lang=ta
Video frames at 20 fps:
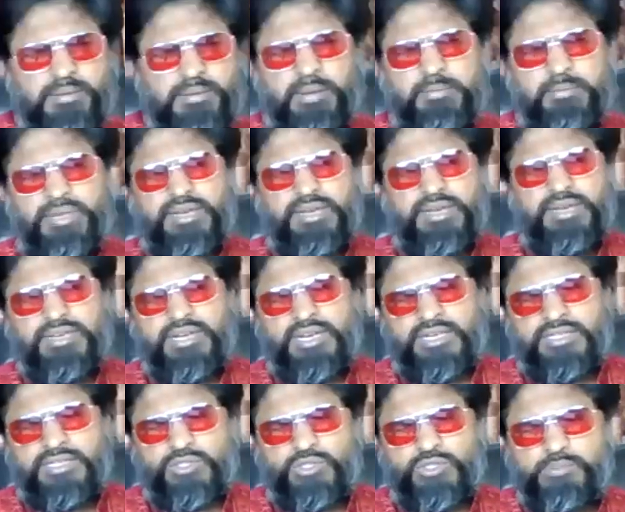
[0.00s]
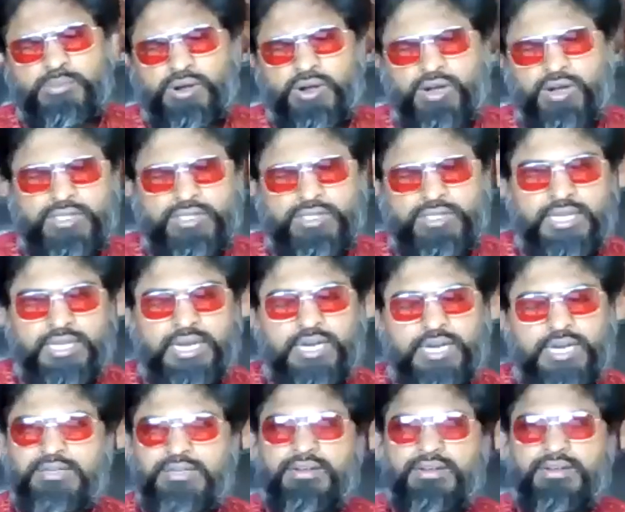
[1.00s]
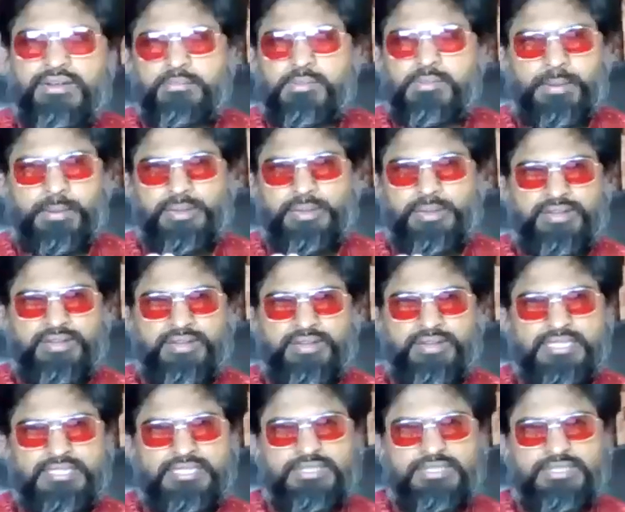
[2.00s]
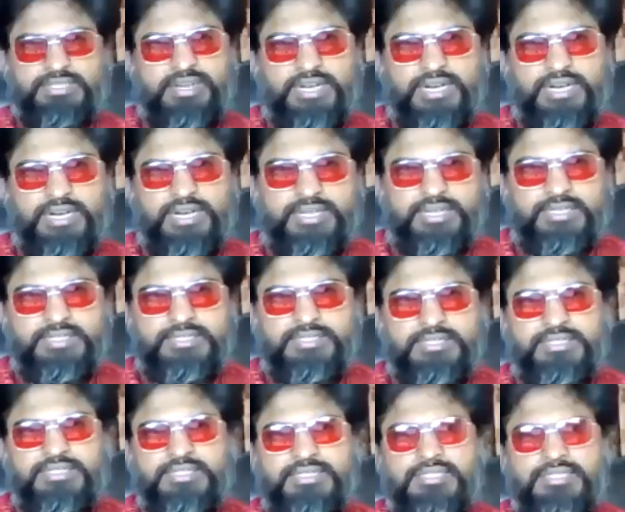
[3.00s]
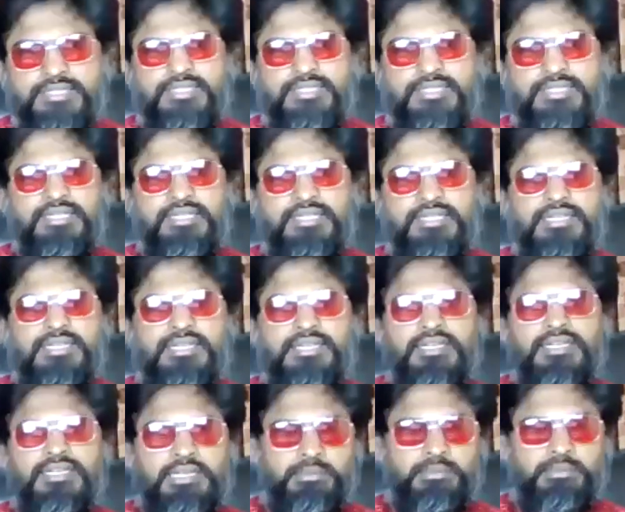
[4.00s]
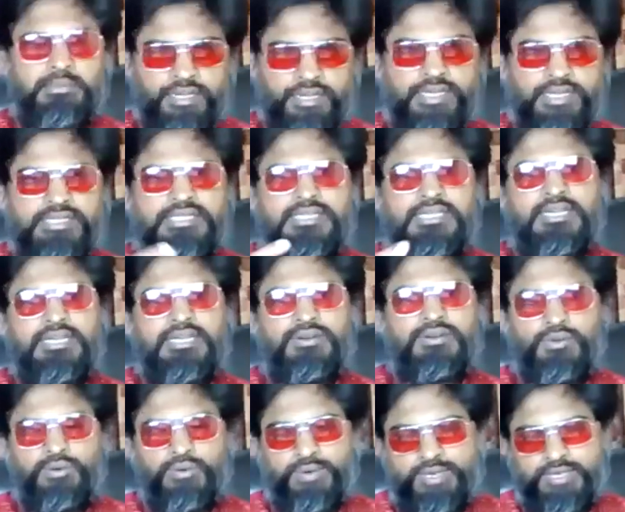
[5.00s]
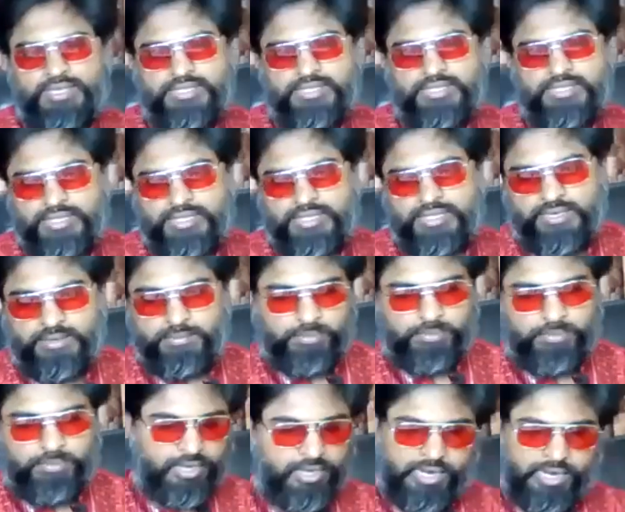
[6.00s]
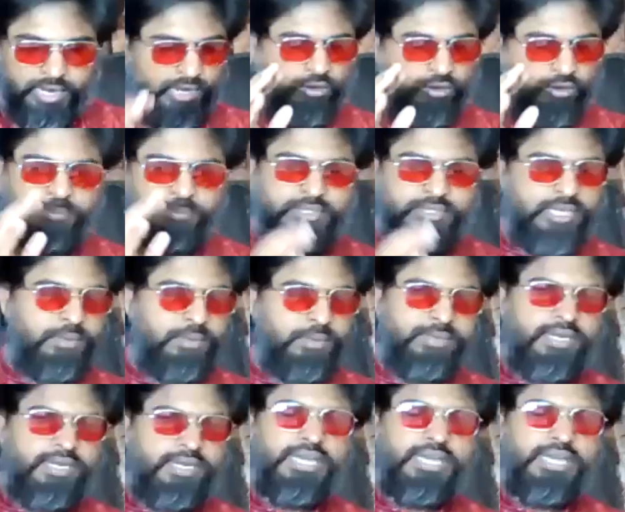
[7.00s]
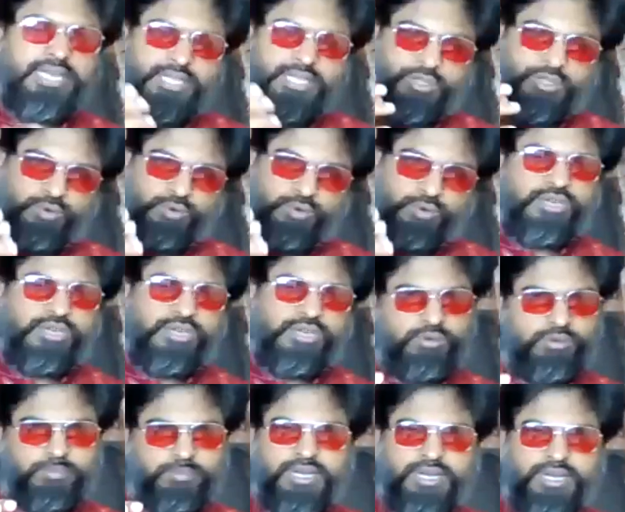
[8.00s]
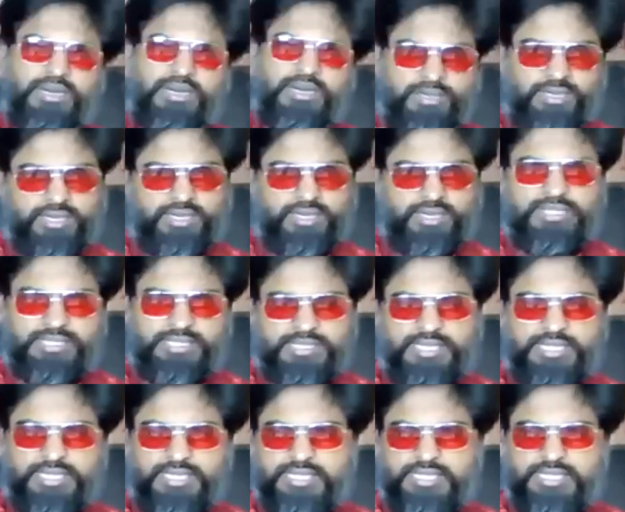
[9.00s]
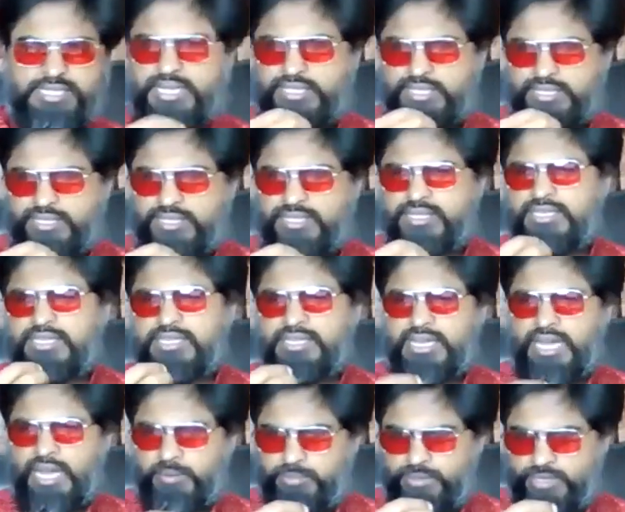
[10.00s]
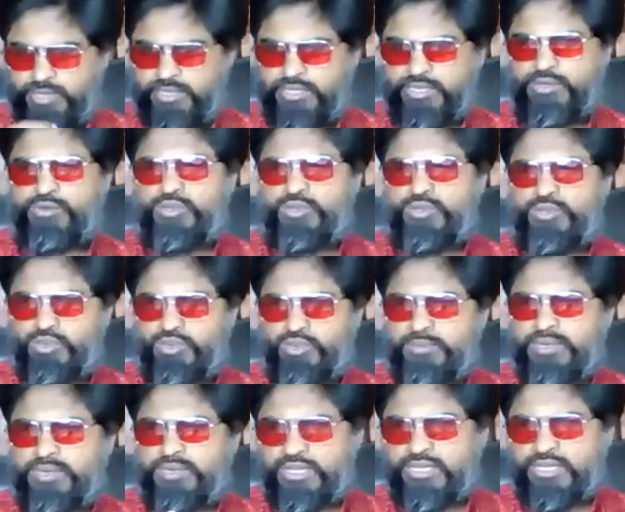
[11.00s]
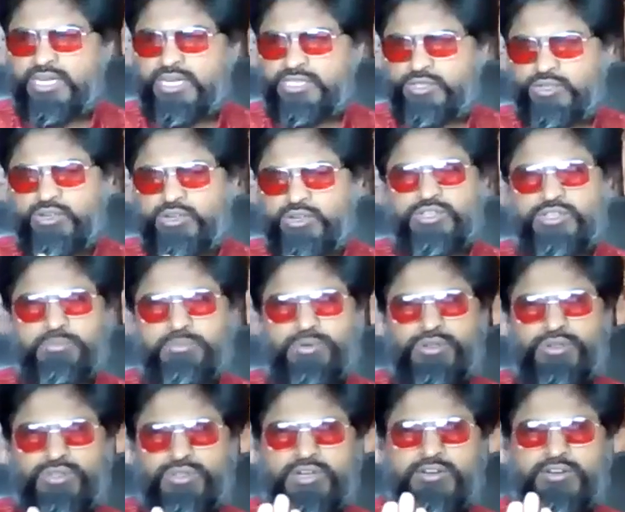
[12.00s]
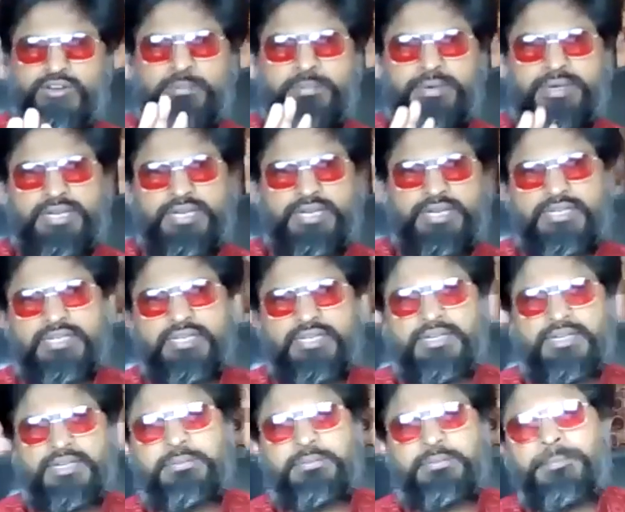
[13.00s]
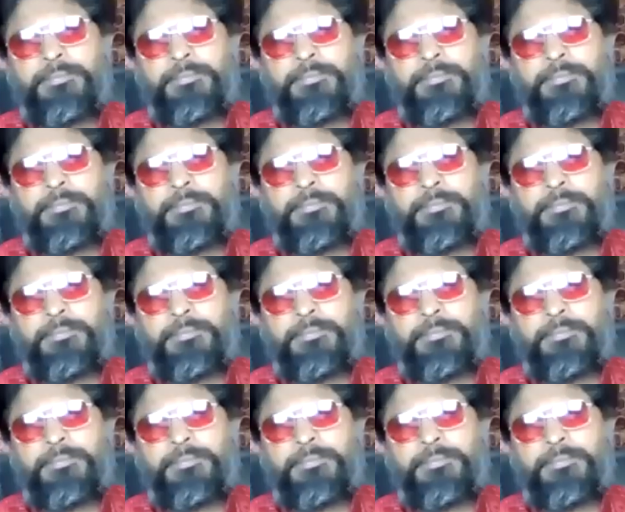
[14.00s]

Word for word: மாமியார் வீட்டுல இருந்து சும்மா உட்காந்து திங்கிறாங்கன்னு வேற மாமியார் வேற நினைச்சுக்குவாங்களா இப்படி எல்லாம் கஷ்டங்கள் உருவானுச்சுன்னா அப்படி எல்லா குடும்பத்திலையும் அப்படி இல்லை ஏதோ ஒன்று ரெண்டு குடும்பங்கள்ல அப்படி இருக்கத்தான் செய்யுது அந்த அப்படி இருக்கக்கூடிய குடும்பங்களுக்கு நான் சொல்றது பொருந்தும் கவனமா கேட்டுக்கோங்க